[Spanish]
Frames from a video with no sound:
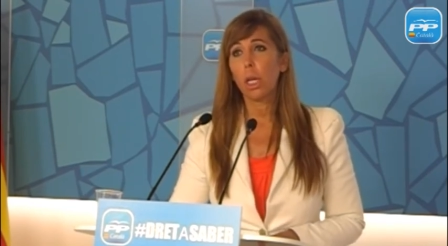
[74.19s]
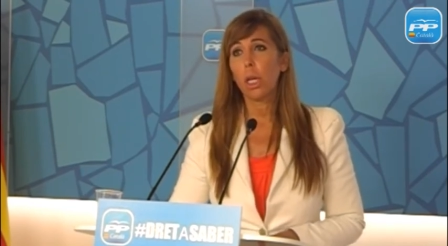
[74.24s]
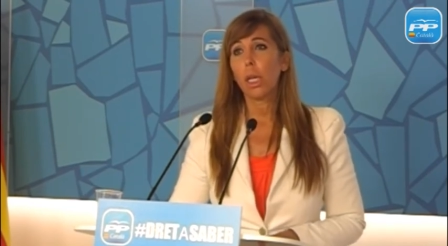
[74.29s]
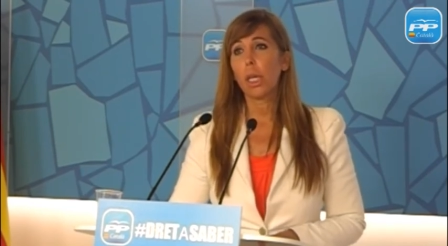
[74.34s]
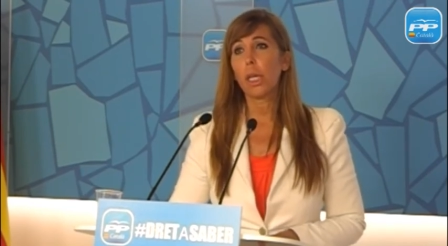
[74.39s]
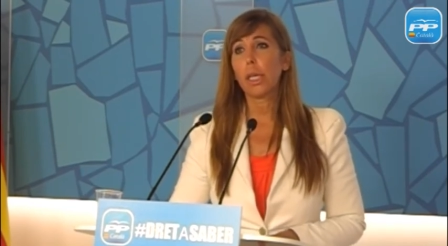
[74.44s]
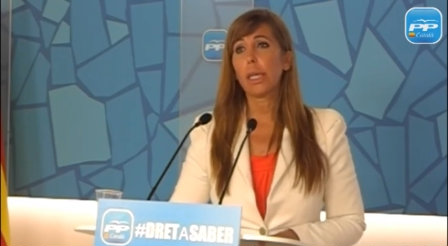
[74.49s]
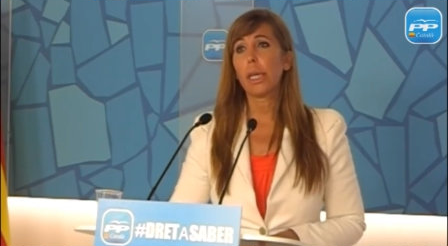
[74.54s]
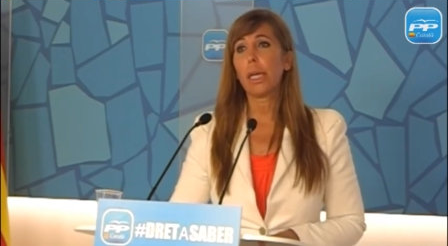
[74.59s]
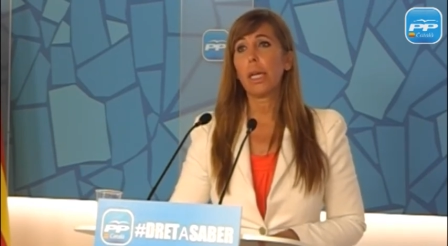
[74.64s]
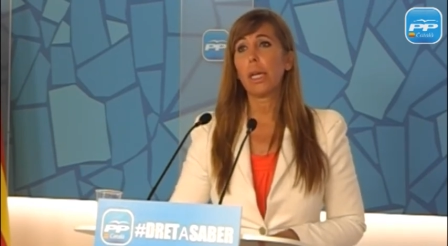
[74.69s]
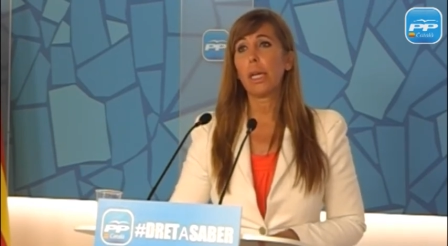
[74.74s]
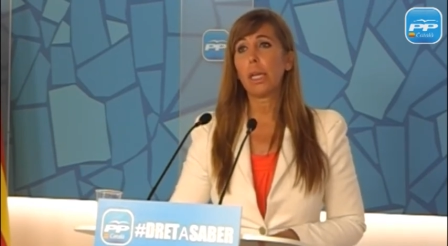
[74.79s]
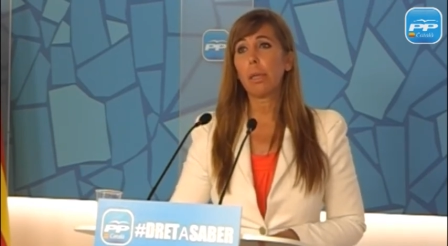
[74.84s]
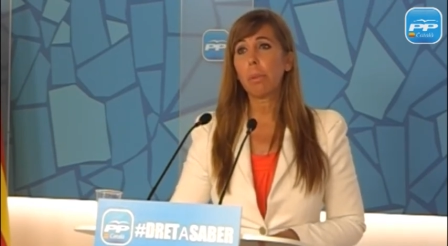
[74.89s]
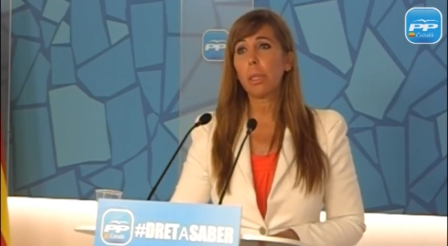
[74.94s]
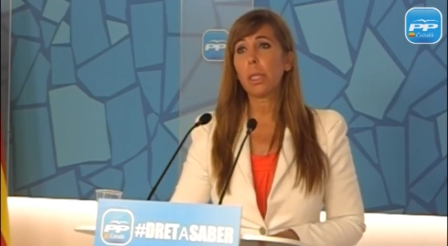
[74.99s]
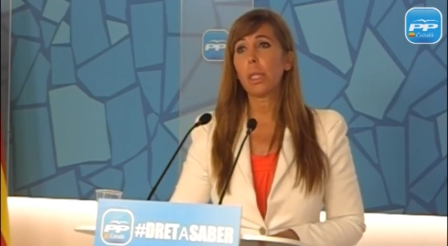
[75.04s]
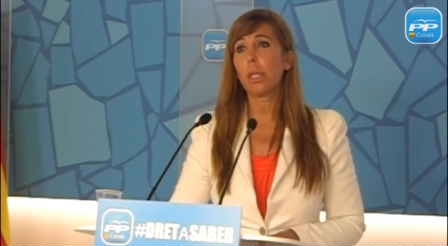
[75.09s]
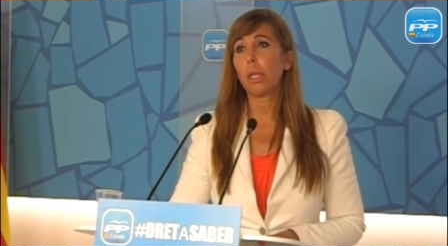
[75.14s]
y que el
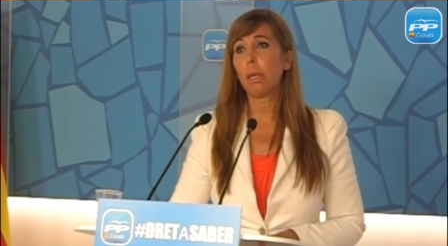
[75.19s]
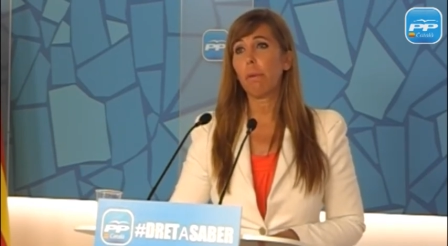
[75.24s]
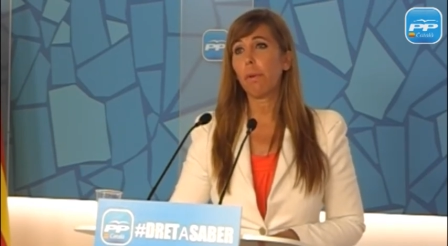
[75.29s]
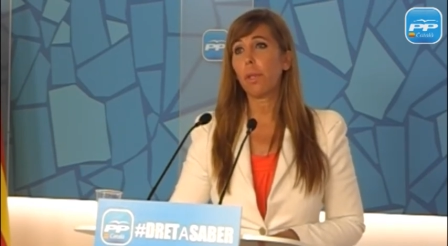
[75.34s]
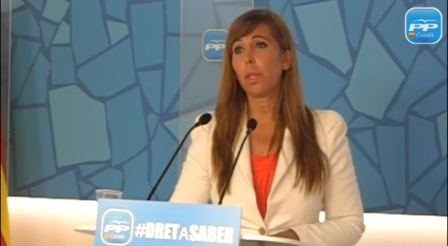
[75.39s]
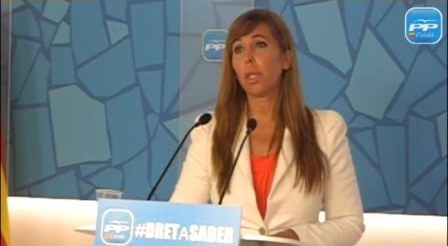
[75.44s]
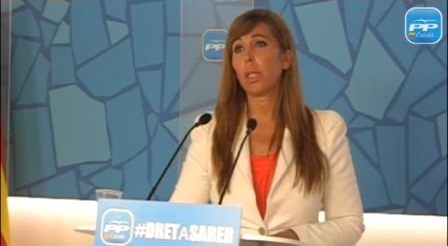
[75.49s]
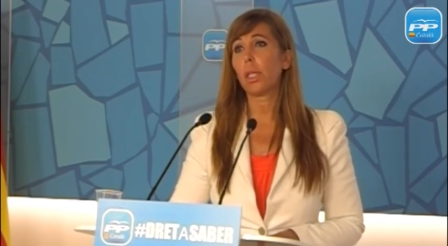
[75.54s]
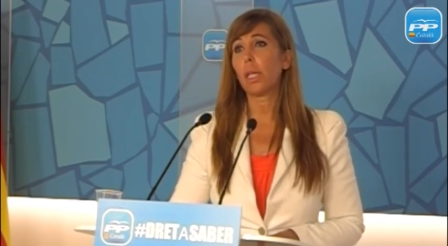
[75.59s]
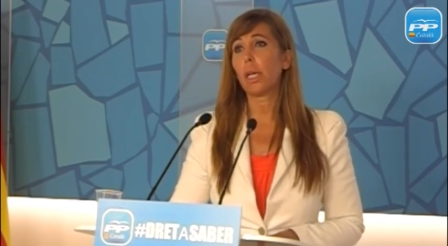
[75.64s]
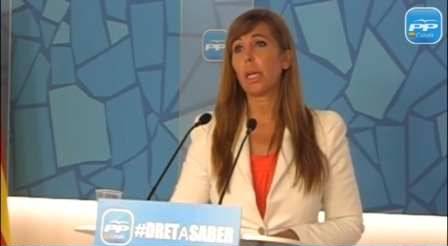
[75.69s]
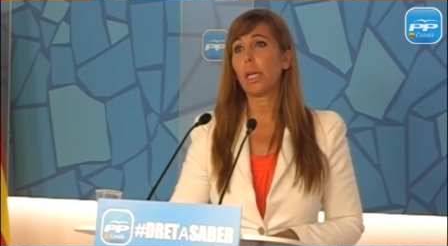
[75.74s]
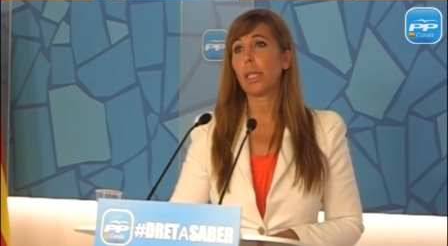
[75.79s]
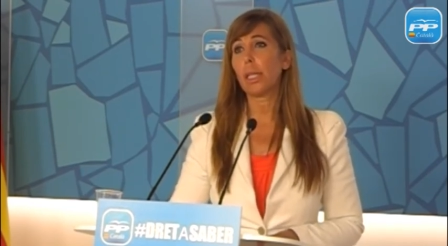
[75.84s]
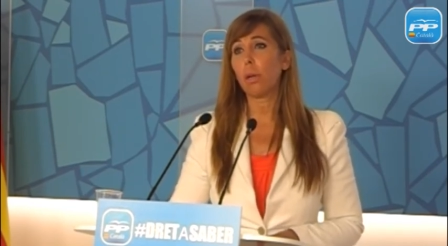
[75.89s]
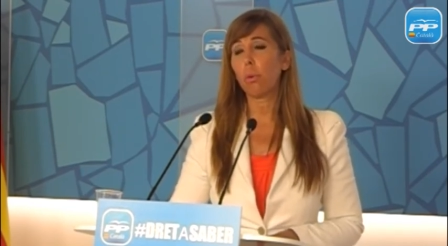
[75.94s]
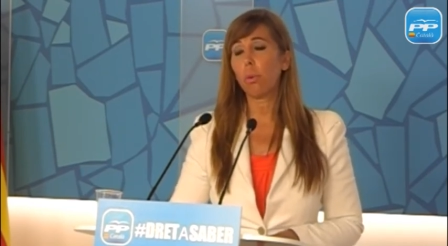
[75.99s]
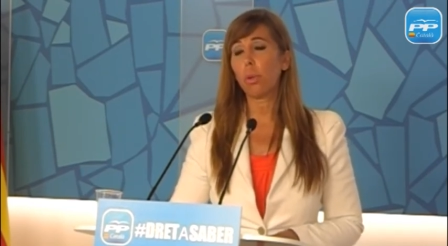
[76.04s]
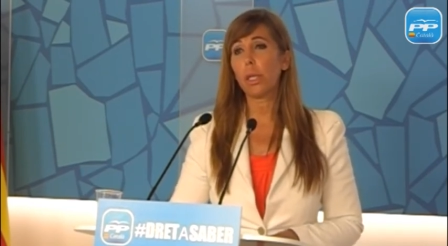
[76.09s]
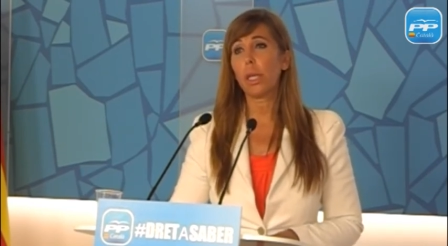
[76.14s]
límite de déficit en
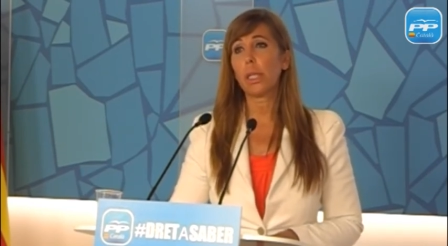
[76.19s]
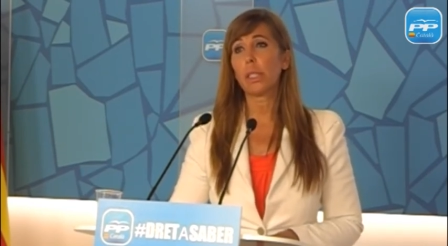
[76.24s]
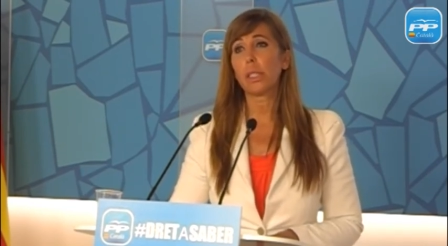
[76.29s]
Cataluña,